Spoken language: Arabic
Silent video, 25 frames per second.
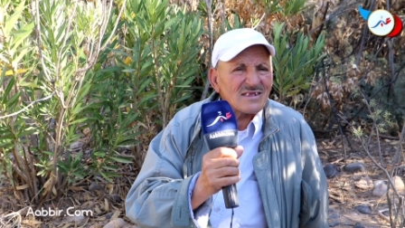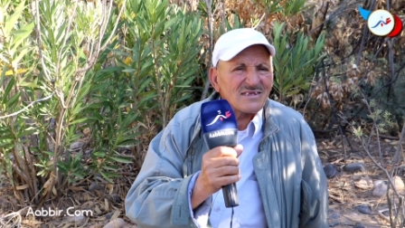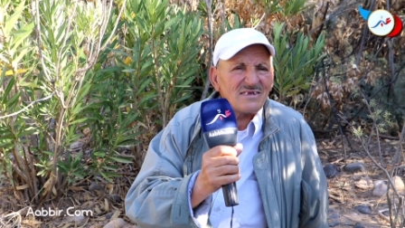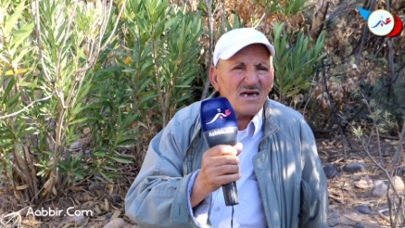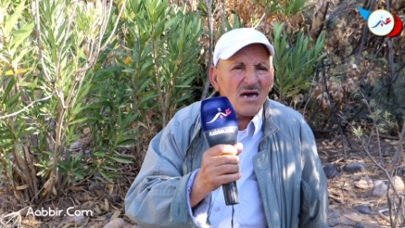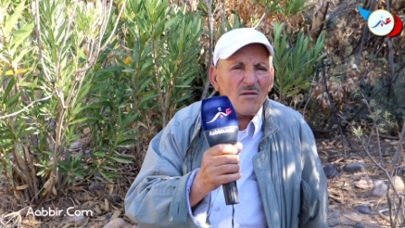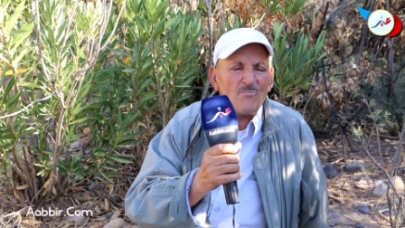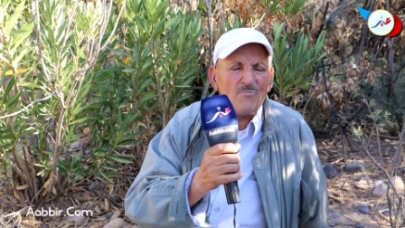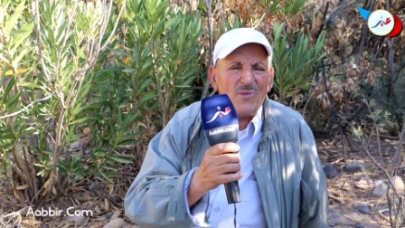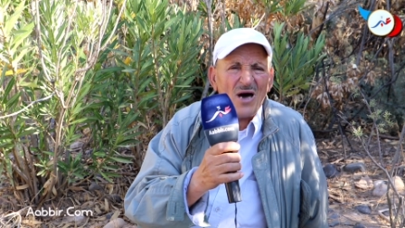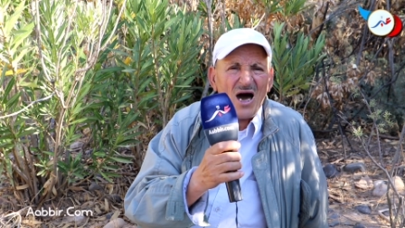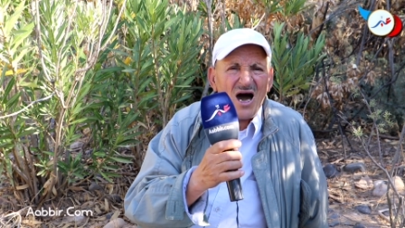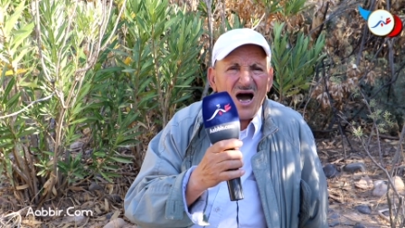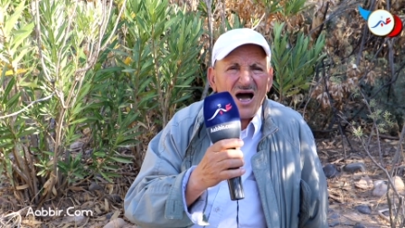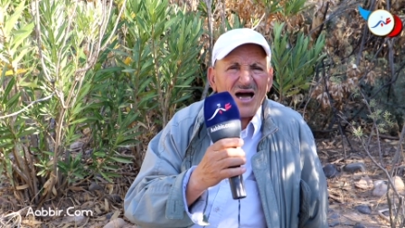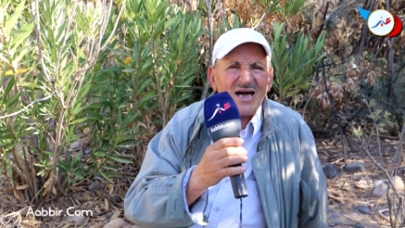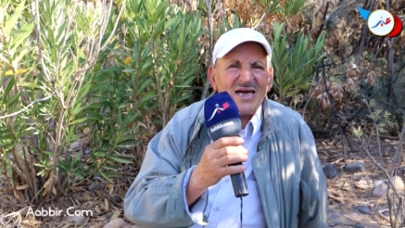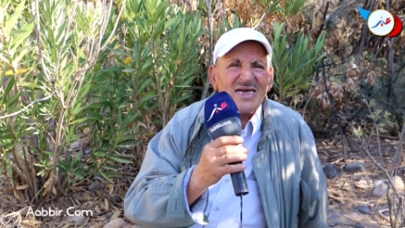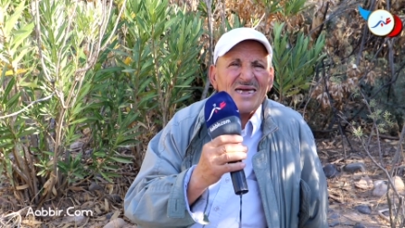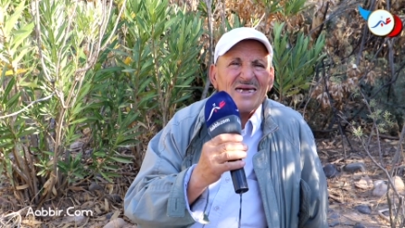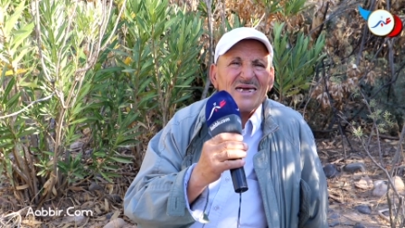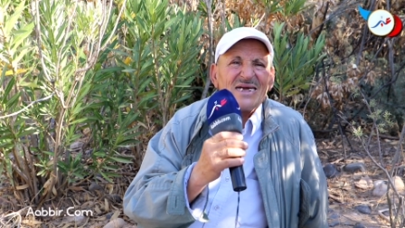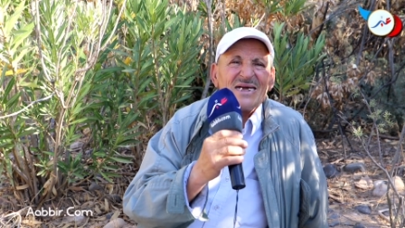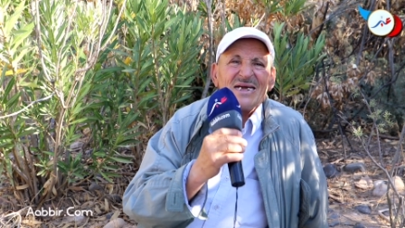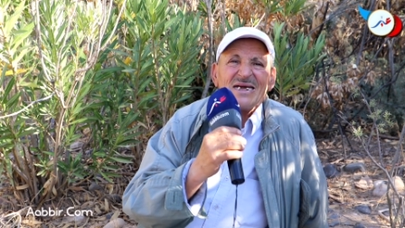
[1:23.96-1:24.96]
دابا
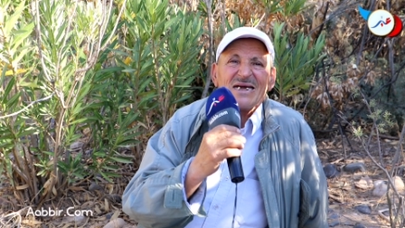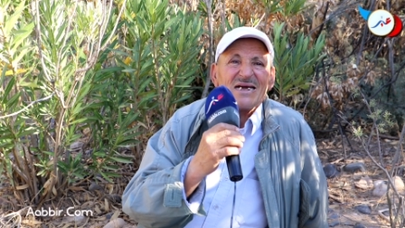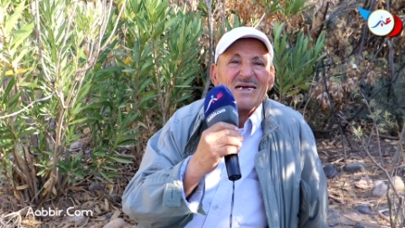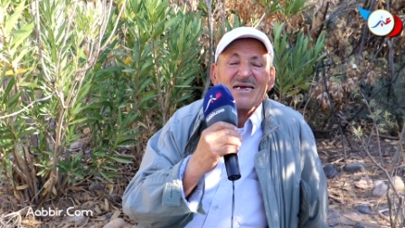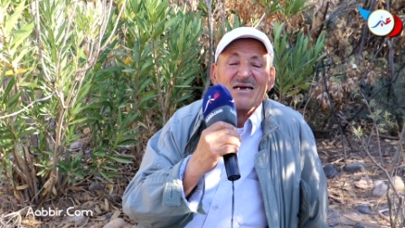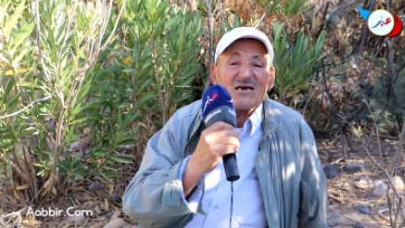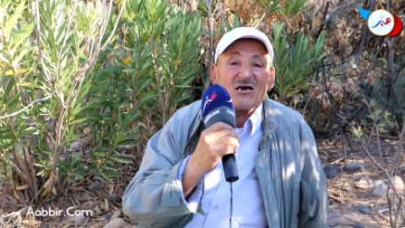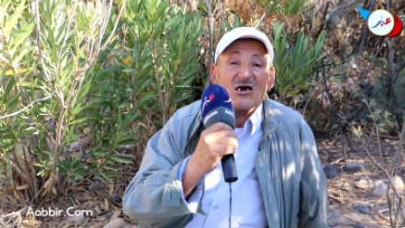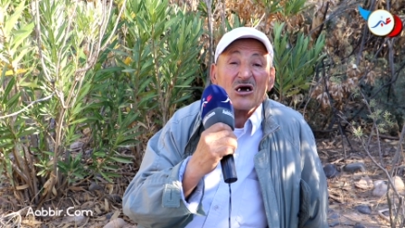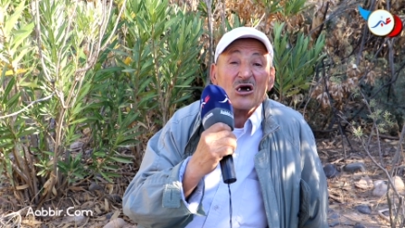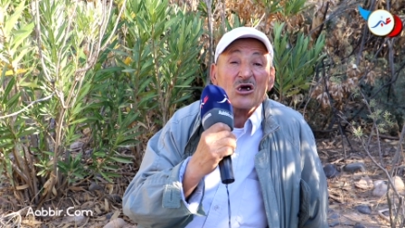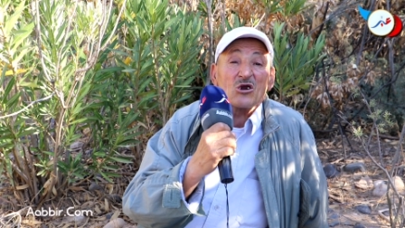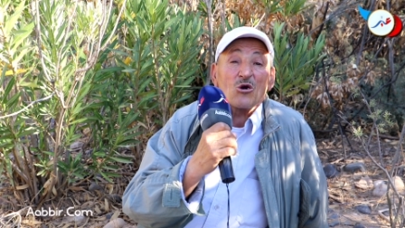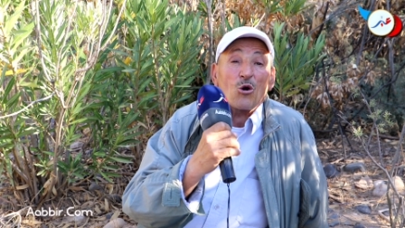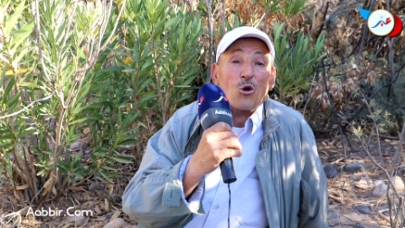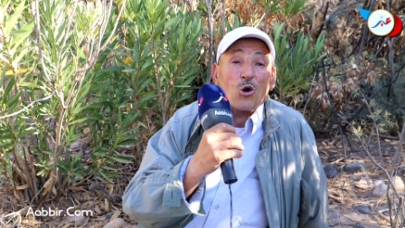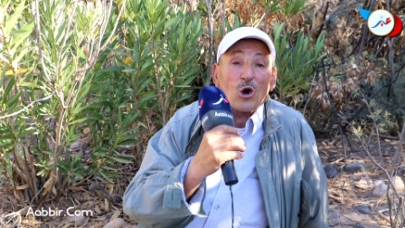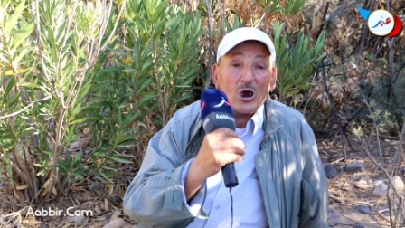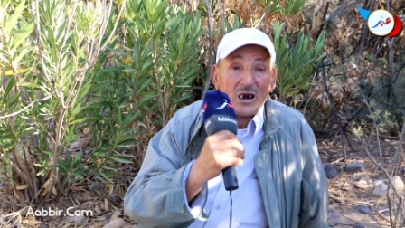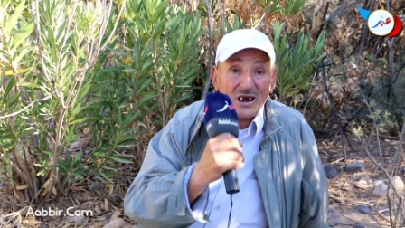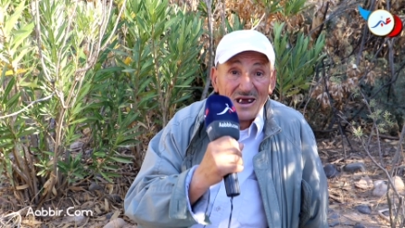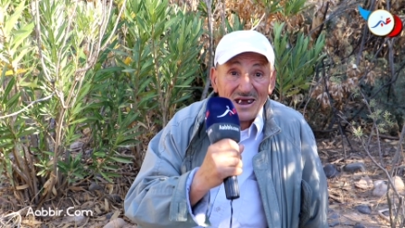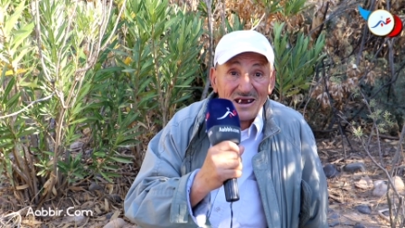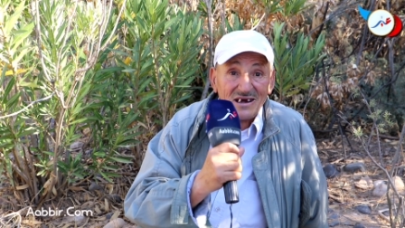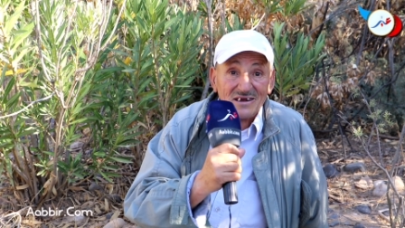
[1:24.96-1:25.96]

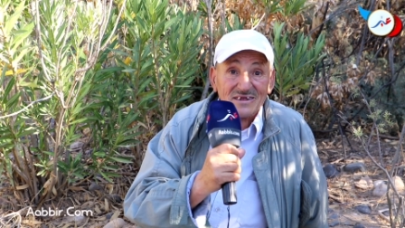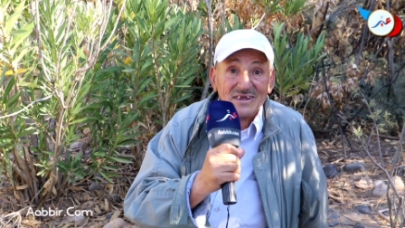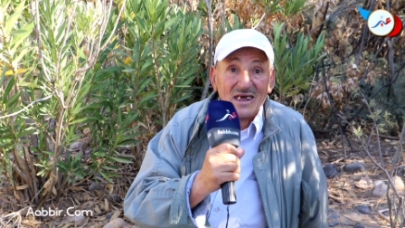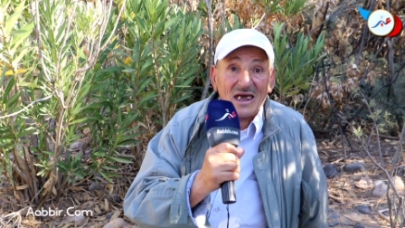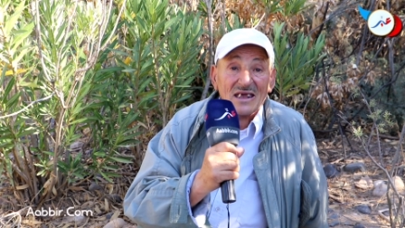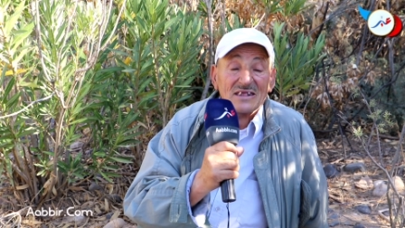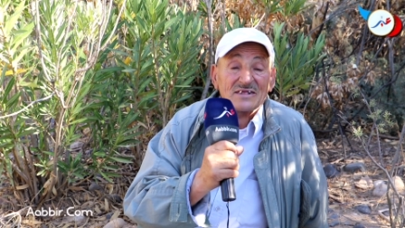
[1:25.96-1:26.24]
الاخرين